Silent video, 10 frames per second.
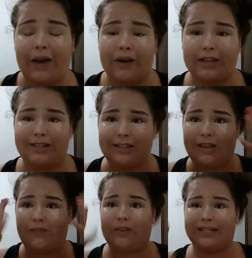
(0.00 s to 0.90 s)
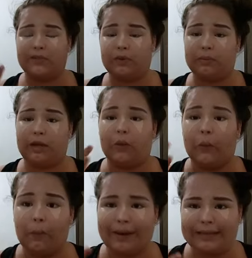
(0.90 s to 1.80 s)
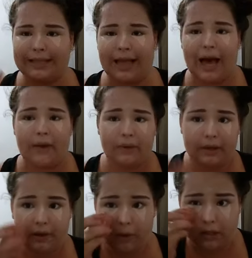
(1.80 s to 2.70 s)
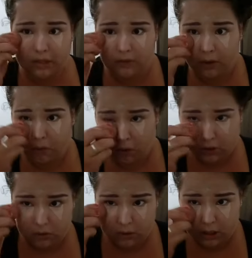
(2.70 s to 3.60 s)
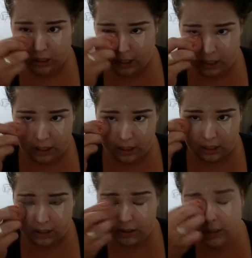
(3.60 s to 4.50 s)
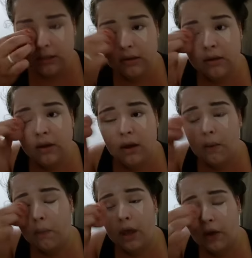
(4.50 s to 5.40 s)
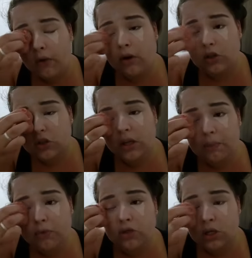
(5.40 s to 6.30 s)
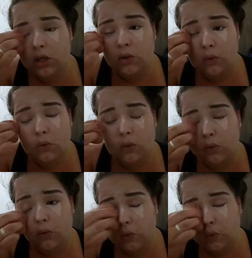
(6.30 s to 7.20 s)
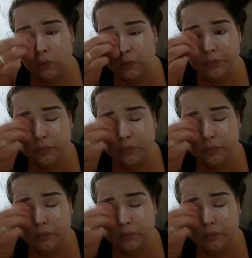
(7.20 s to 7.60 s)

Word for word: Agora a gente vem esfumando o mais claro. Então a gente vem com as olheiras. Eu gosto de ir puxando um...